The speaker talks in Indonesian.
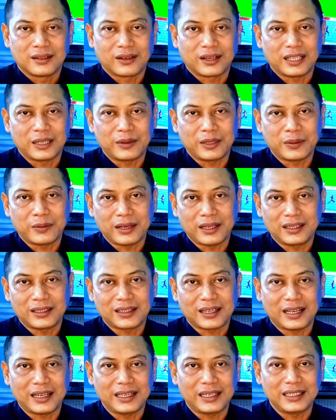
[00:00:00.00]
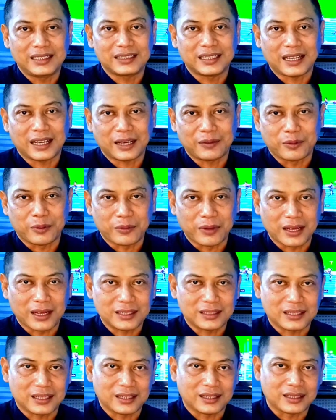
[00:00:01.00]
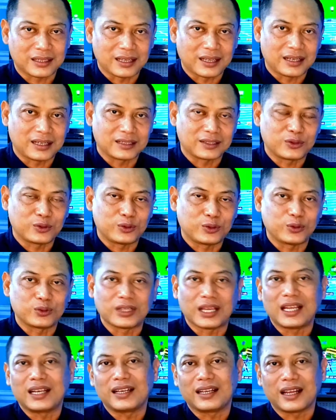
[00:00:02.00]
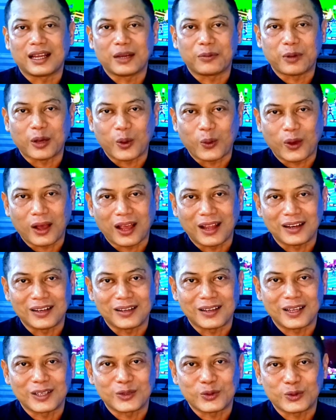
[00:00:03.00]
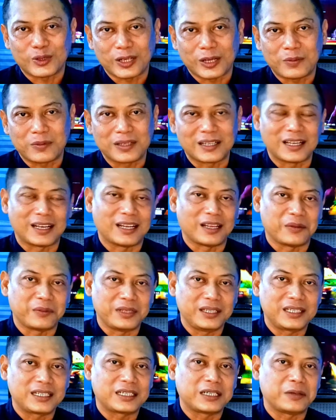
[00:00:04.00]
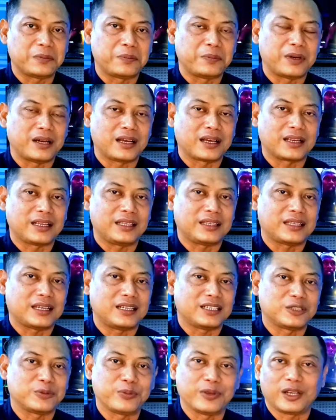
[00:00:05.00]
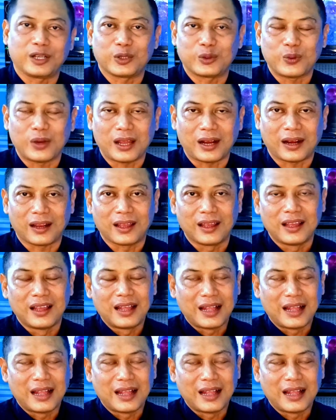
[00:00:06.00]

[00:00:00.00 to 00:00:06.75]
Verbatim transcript: Oke teman-teman, kali ini saya akan membahas tentang tujuh tanda bahwa Anda sudah mengalami kebangkitan spiritual.